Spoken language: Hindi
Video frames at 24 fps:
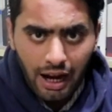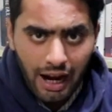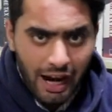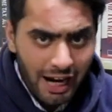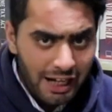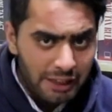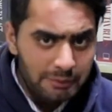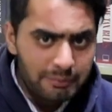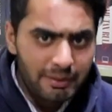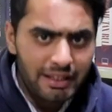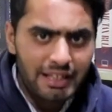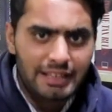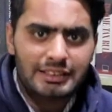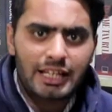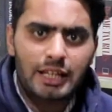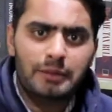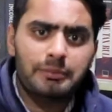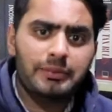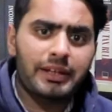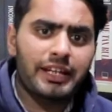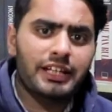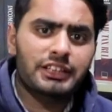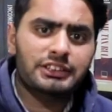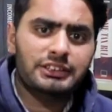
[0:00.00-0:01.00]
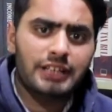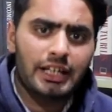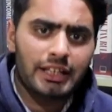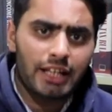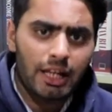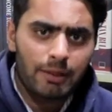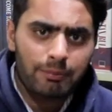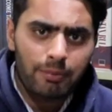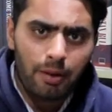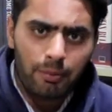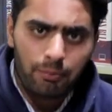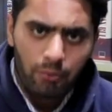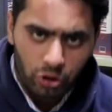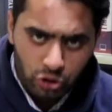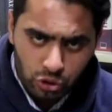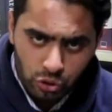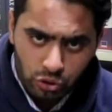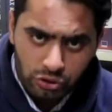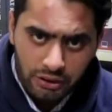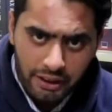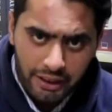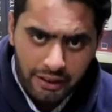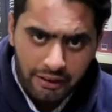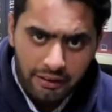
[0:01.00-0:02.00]
आज मेरे साथ मेरे चैनल पर
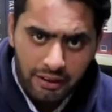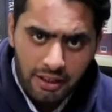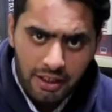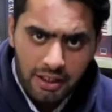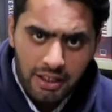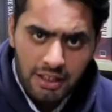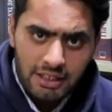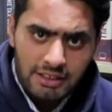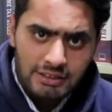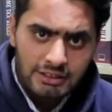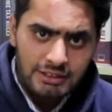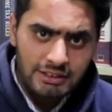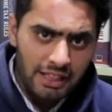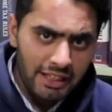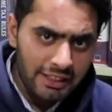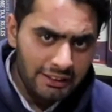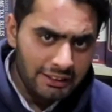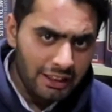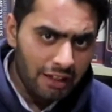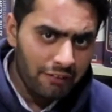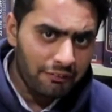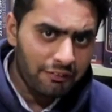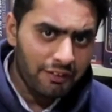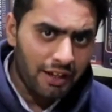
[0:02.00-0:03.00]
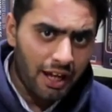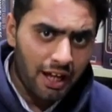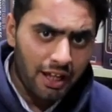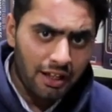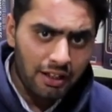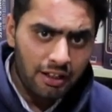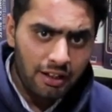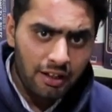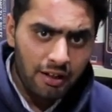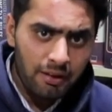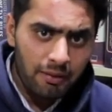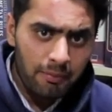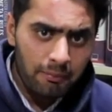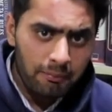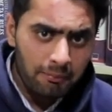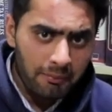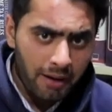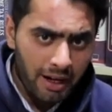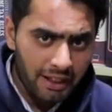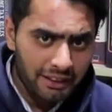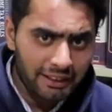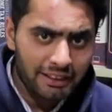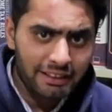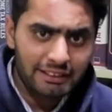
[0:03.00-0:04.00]
मौजूद हैं सरिता विहार
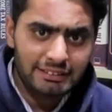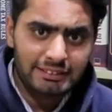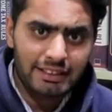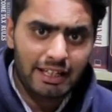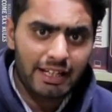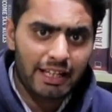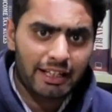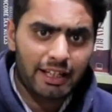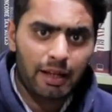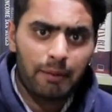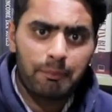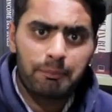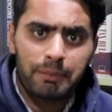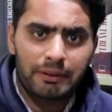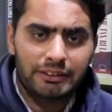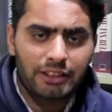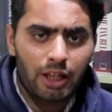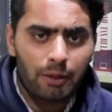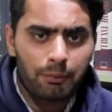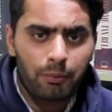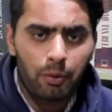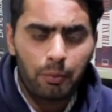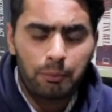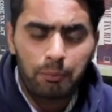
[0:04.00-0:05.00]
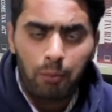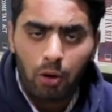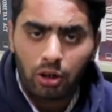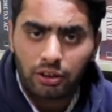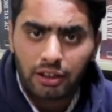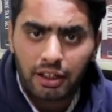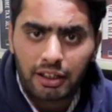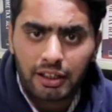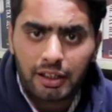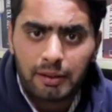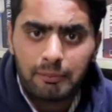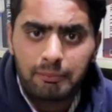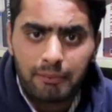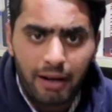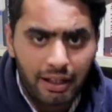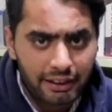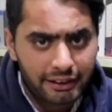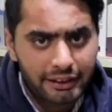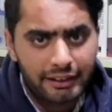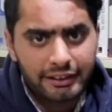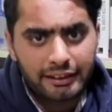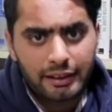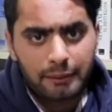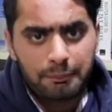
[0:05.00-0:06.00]
मार्केट से लेकर बदरपुर बॉर्डर की
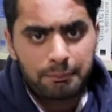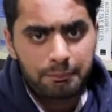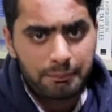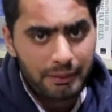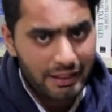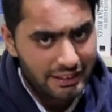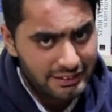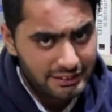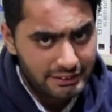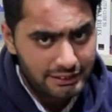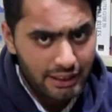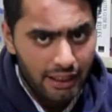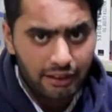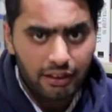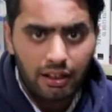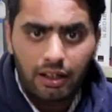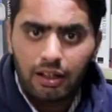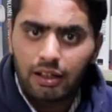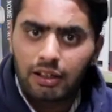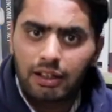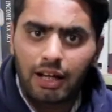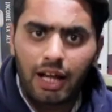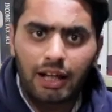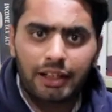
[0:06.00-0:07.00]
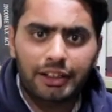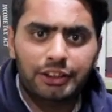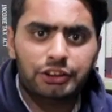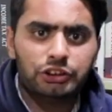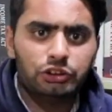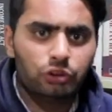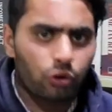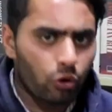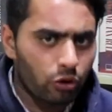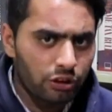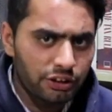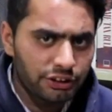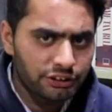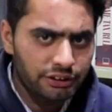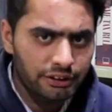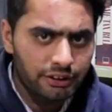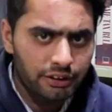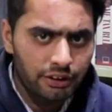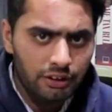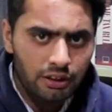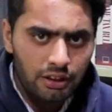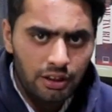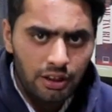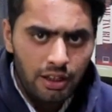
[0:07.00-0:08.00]
मार्केट के प्रेसिडेंट राकेश कोहली जी